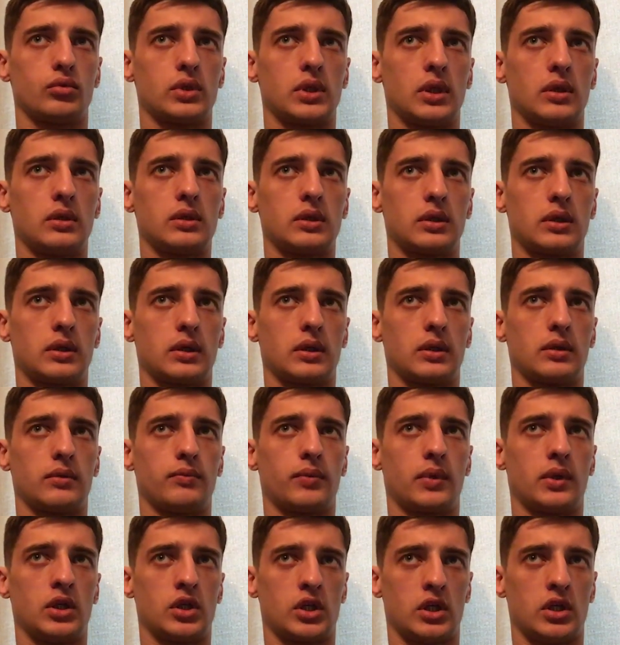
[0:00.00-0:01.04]
у Селтика
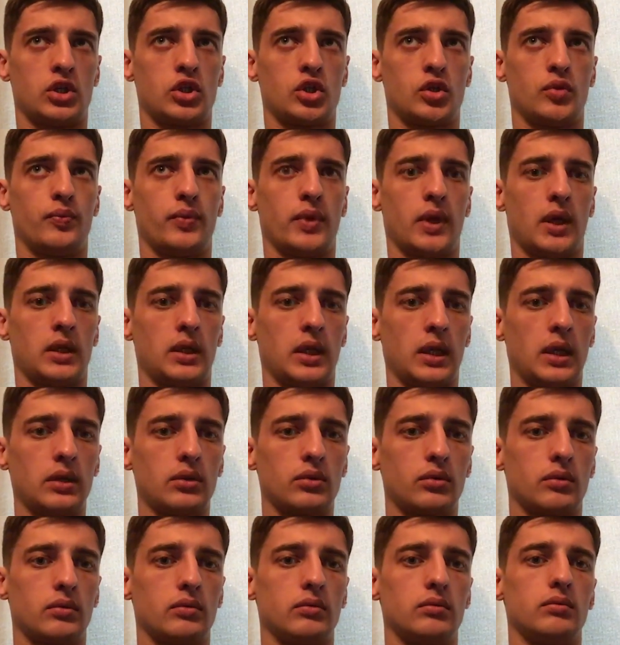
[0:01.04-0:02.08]
продолжается
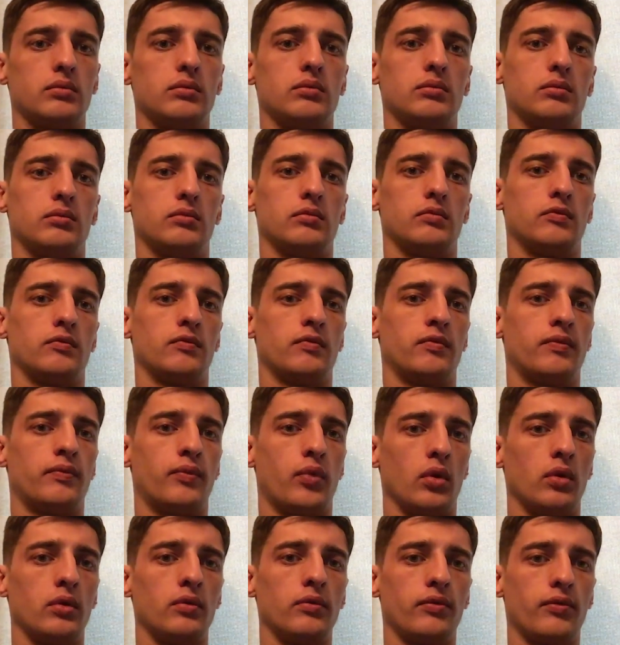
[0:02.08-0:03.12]
чемпионат, он в
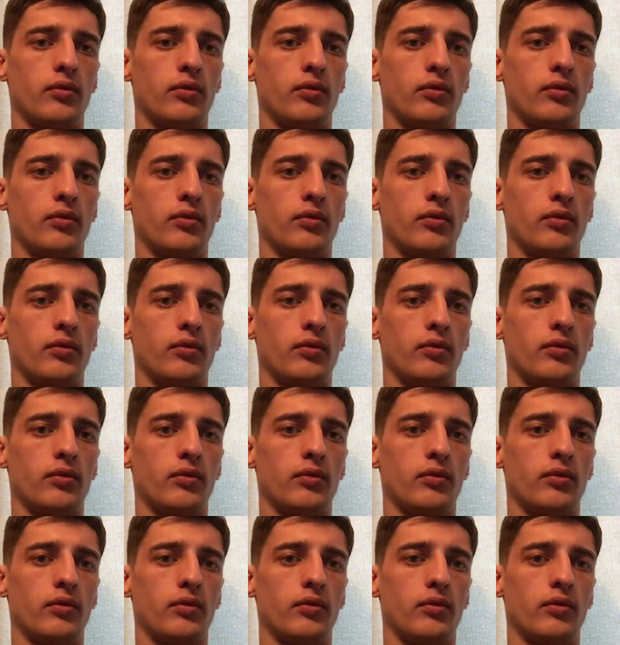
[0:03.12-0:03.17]
полной